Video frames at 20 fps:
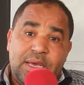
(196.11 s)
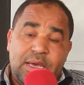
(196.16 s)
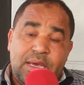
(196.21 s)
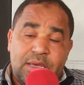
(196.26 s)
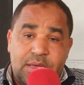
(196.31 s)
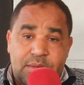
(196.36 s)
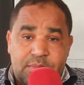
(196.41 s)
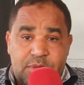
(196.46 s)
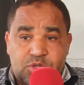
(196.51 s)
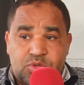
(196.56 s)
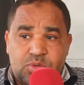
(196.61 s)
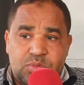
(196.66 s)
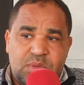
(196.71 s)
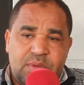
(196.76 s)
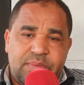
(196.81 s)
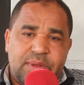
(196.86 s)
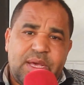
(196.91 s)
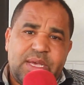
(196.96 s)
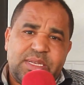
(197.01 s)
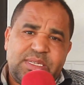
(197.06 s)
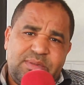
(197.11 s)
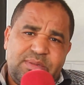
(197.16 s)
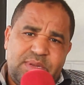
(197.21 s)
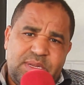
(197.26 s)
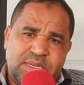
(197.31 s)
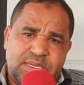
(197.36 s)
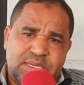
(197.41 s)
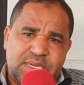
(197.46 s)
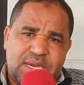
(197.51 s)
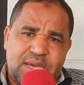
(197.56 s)
ما سمي بالقاسم
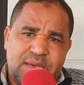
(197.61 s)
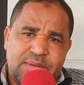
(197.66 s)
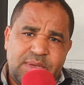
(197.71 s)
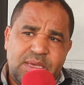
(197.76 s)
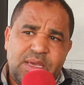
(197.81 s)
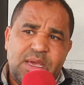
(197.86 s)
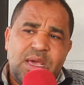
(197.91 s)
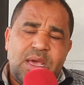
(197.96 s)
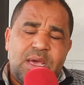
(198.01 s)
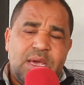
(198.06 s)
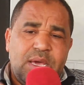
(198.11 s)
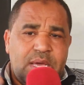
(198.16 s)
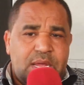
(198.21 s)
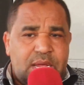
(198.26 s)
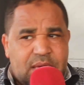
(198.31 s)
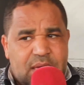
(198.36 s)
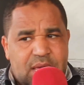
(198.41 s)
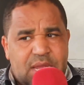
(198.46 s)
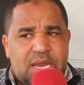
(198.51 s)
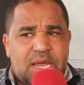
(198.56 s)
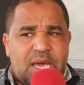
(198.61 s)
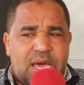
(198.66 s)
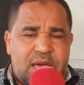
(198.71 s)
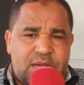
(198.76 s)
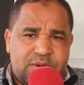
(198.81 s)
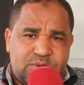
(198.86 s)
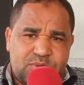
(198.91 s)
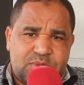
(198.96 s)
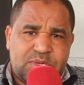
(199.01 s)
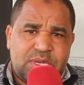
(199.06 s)
الانتخابي يعني كاين
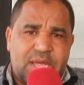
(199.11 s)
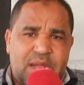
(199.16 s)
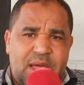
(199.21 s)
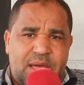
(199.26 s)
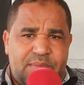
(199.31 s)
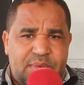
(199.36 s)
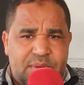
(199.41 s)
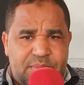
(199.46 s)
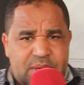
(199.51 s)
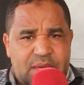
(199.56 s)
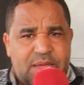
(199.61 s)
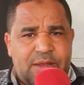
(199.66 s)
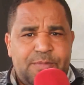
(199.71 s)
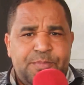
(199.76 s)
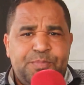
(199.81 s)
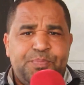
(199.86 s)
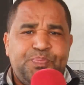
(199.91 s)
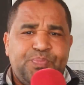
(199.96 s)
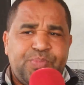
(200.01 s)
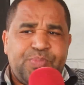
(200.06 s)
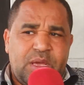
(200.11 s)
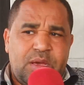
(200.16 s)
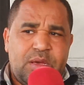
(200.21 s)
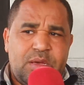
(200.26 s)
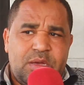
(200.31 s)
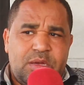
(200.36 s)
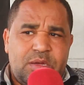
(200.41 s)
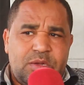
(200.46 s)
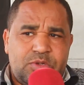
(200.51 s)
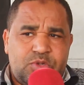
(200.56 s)
نقاش وصراع ما بين
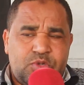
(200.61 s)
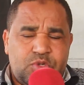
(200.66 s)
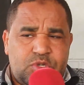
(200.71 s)
آه،